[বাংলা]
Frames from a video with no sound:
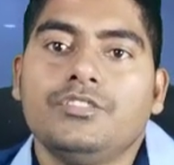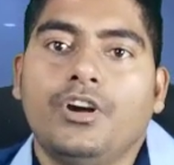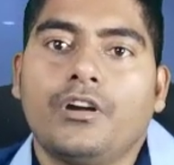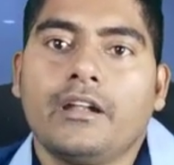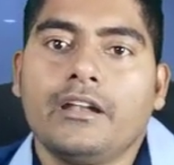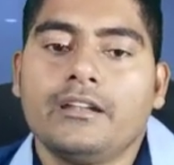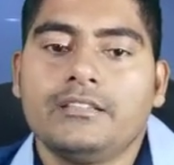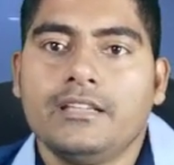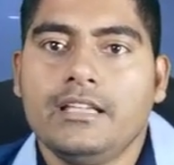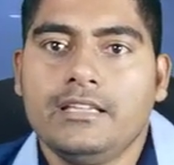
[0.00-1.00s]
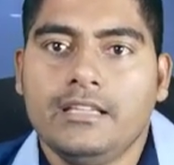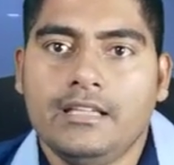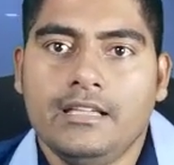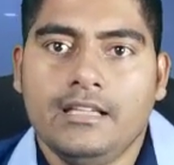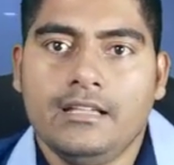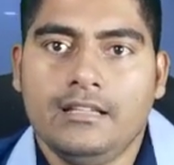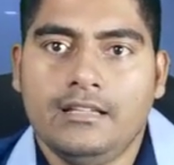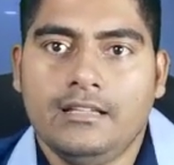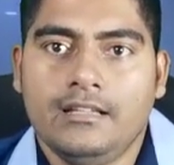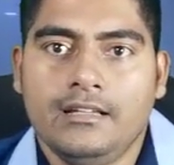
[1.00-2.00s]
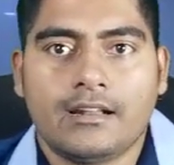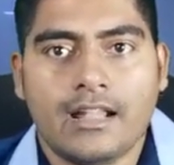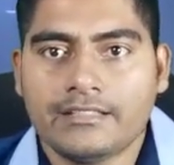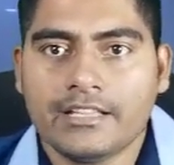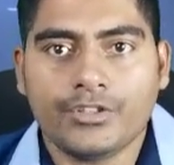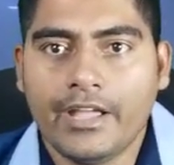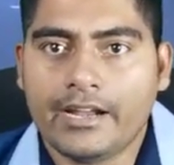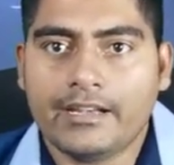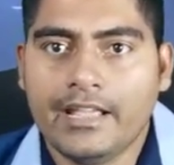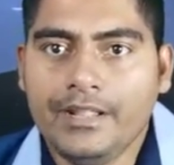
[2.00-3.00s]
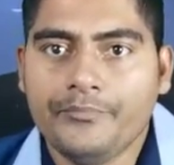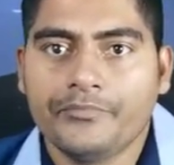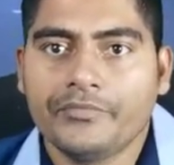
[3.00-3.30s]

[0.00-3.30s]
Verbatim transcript: জর্ডানের যেই রাজা তো একটাই